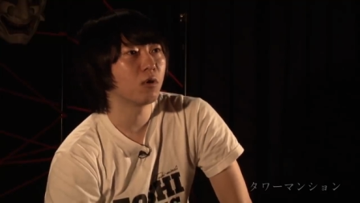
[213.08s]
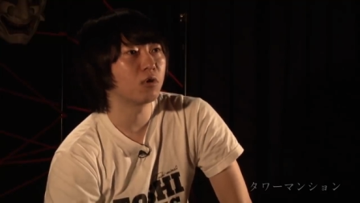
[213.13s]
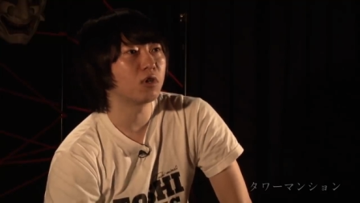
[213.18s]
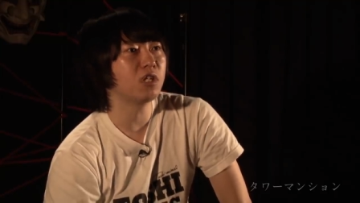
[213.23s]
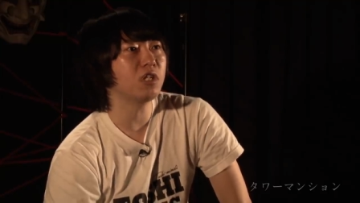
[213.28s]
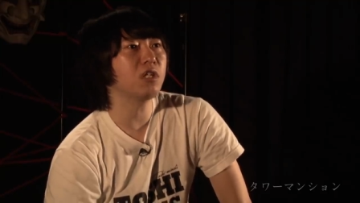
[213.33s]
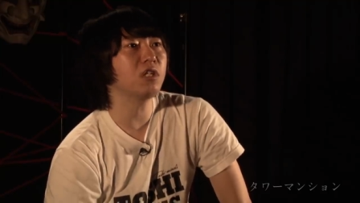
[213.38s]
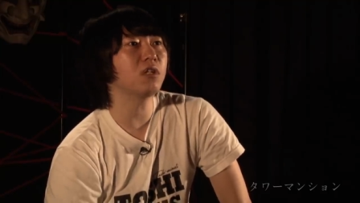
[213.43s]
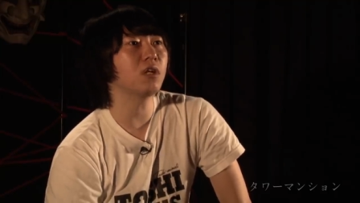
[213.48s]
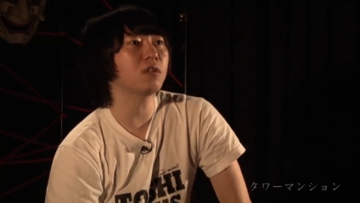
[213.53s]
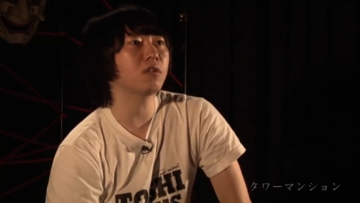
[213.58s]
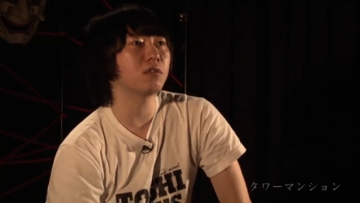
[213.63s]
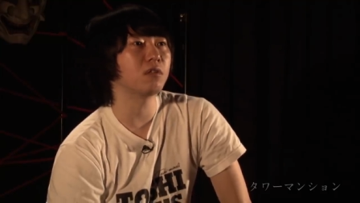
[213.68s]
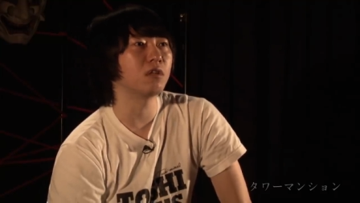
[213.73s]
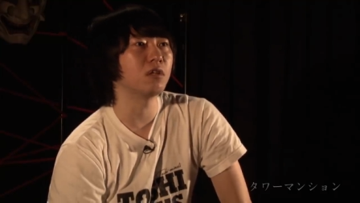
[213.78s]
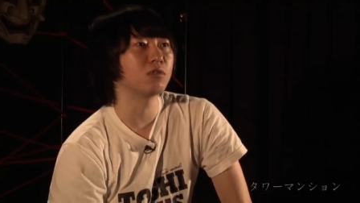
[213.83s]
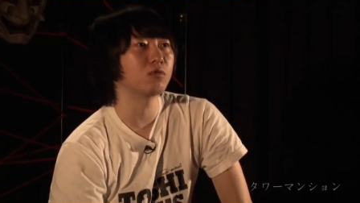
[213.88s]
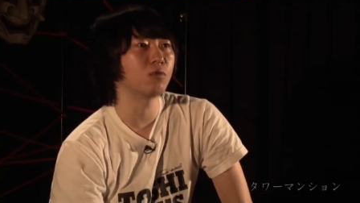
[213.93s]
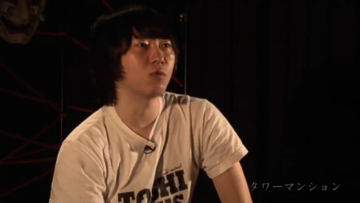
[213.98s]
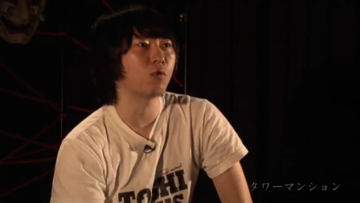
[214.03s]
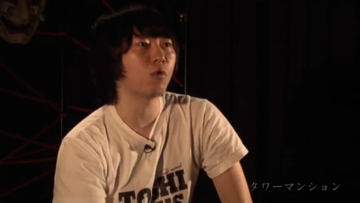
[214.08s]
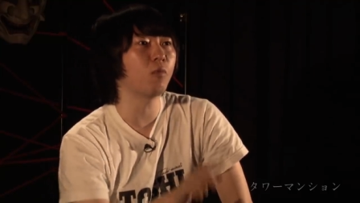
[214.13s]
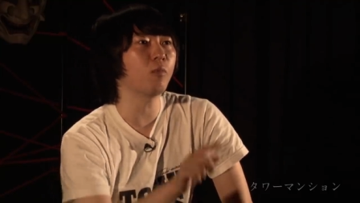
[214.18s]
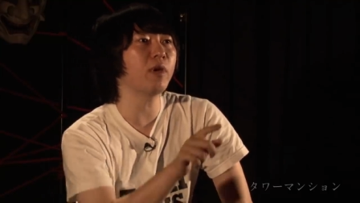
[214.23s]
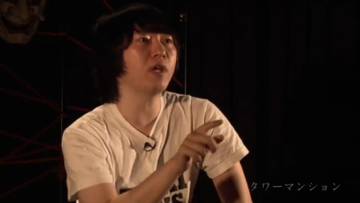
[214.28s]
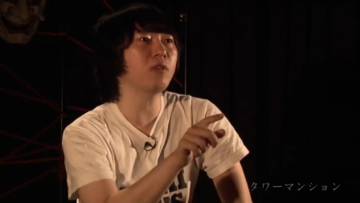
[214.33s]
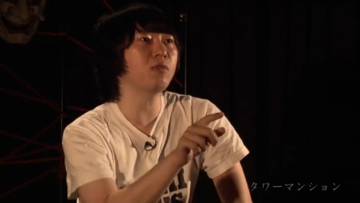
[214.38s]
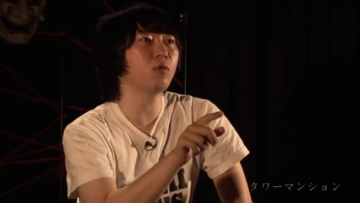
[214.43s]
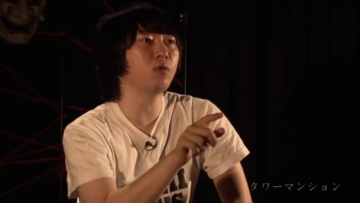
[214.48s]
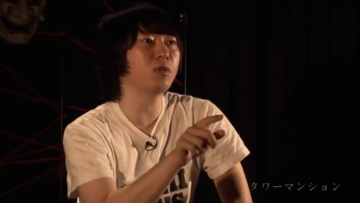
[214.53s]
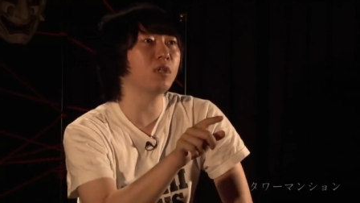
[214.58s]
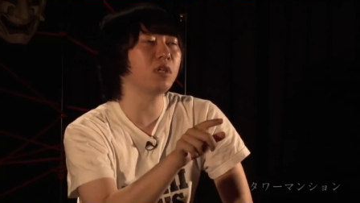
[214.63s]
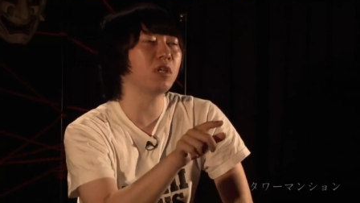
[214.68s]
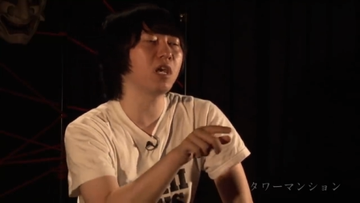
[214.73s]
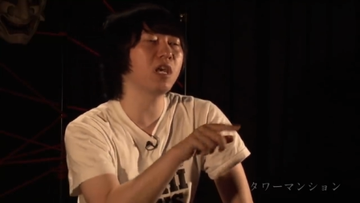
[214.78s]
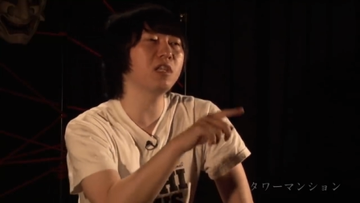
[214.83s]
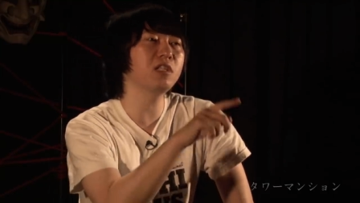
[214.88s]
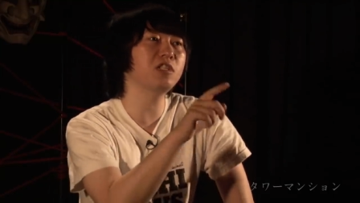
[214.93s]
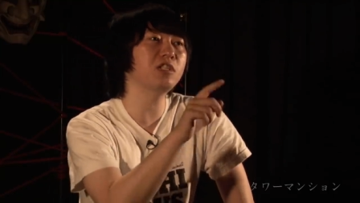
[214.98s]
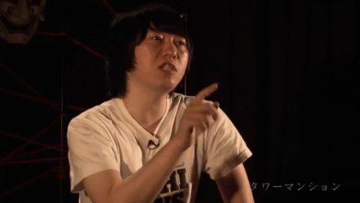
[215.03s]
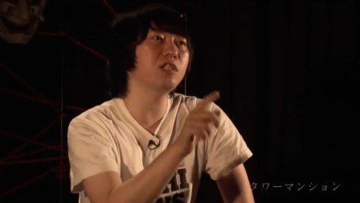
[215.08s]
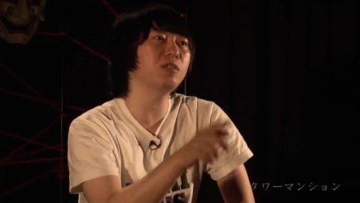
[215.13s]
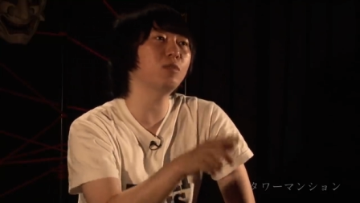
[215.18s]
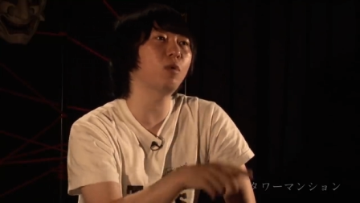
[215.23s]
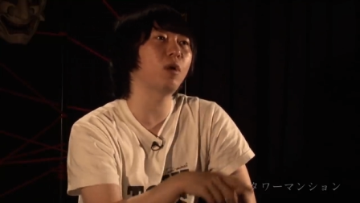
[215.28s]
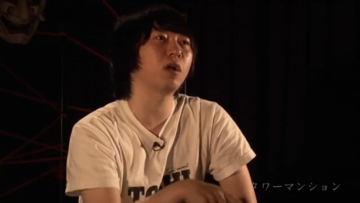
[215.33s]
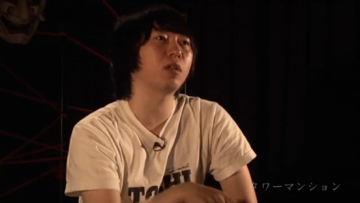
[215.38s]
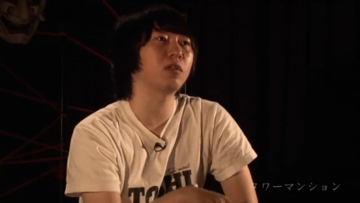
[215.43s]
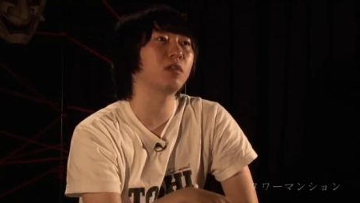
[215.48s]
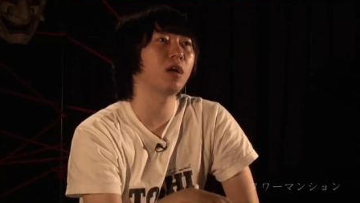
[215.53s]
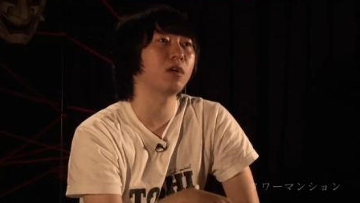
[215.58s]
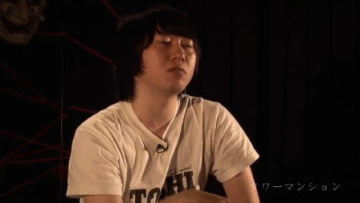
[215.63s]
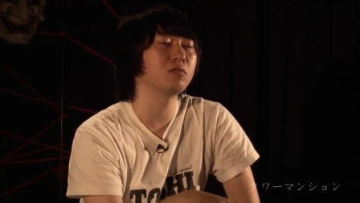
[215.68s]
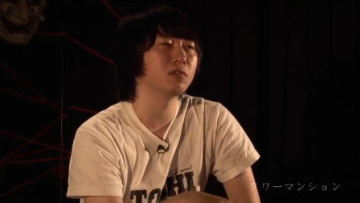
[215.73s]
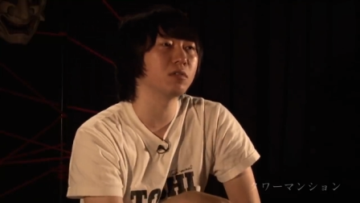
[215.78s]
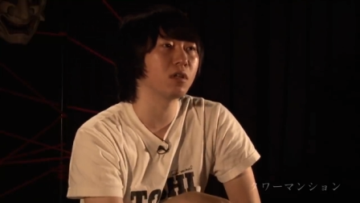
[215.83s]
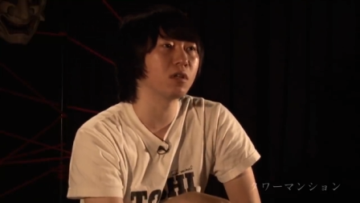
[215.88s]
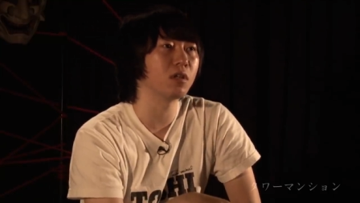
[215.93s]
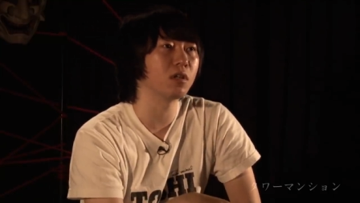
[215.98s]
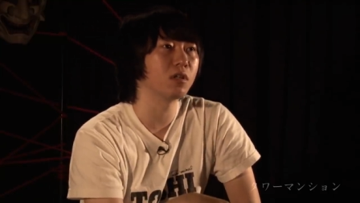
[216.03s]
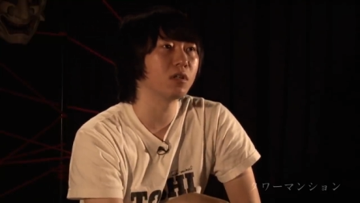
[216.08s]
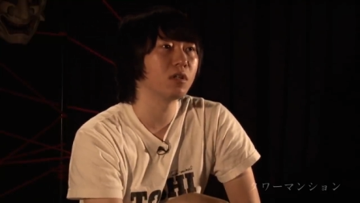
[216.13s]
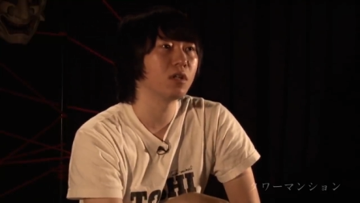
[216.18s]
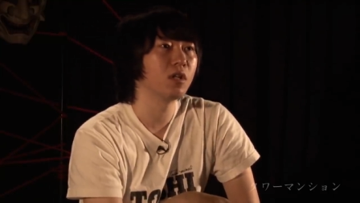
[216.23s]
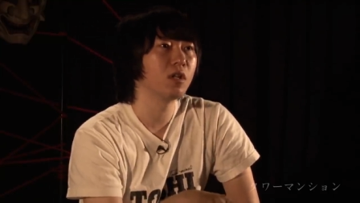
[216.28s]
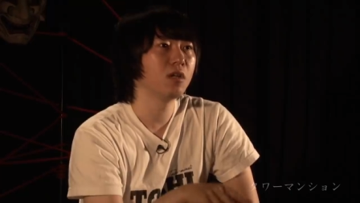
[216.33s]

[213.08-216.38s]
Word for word: 気になってそのコメントに返信とかってあるんで、